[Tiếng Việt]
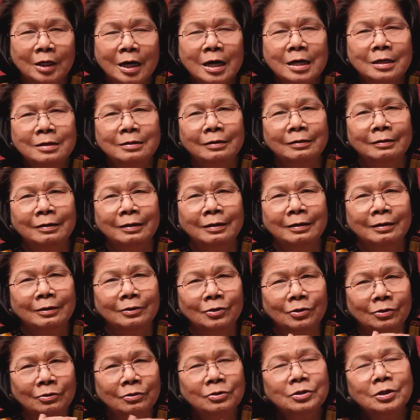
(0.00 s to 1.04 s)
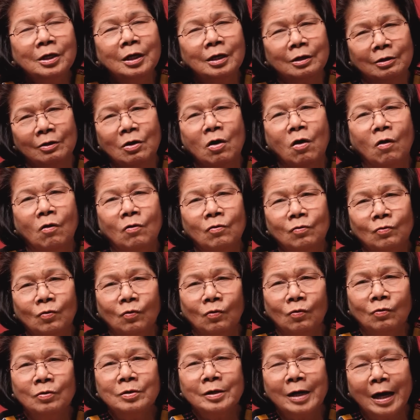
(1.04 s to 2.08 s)
trên giữa nhiệt độ
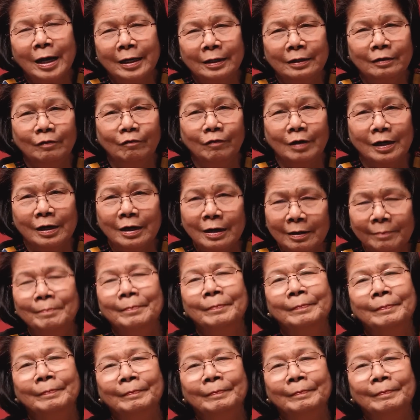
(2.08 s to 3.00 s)
của ngày và đêm